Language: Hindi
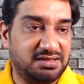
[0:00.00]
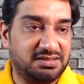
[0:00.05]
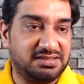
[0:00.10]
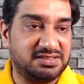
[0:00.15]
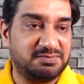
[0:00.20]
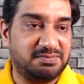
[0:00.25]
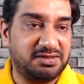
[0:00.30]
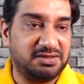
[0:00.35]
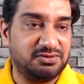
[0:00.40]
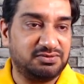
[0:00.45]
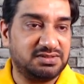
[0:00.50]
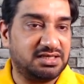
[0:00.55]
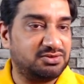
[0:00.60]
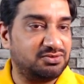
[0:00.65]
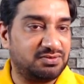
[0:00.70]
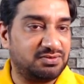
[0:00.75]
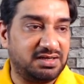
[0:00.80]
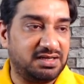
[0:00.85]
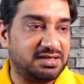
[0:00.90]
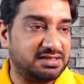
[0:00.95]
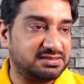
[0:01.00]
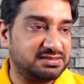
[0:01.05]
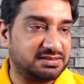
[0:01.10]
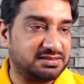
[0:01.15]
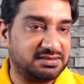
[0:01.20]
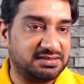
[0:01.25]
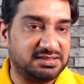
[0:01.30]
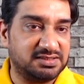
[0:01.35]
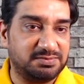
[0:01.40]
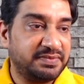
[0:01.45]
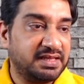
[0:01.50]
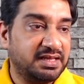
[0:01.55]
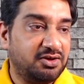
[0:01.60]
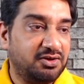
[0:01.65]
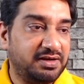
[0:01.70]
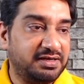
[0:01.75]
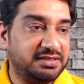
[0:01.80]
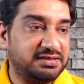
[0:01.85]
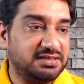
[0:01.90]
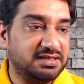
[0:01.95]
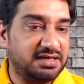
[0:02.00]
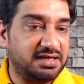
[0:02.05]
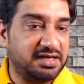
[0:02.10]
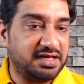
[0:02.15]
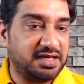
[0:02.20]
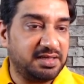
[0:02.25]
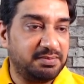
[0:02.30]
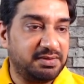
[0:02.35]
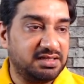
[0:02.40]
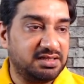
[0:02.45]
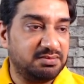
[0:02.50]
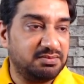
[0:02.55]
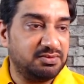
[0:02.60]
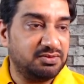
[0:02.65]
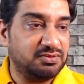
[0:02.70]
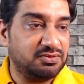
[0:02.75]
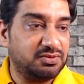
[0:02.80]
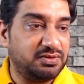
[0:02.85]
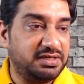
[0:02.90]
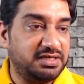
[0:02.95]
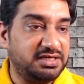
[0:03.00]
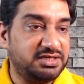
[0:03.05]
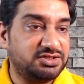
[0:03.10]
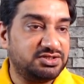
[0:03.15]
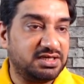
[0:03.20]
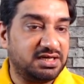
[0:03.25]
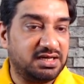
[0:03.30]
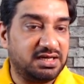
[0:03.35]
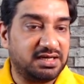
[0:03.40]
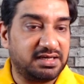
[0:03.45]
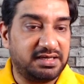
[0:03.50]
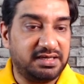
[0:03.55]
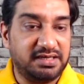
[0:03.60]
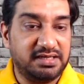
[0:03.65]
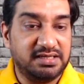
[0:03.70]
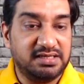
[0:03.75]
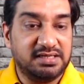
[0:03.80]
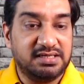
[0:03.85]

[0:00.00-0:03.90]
डिस्प्ले हो जाए तो क्लिक कर सकते हैं इस पर और इतना करने के बाद हम लोगों को नीचे आके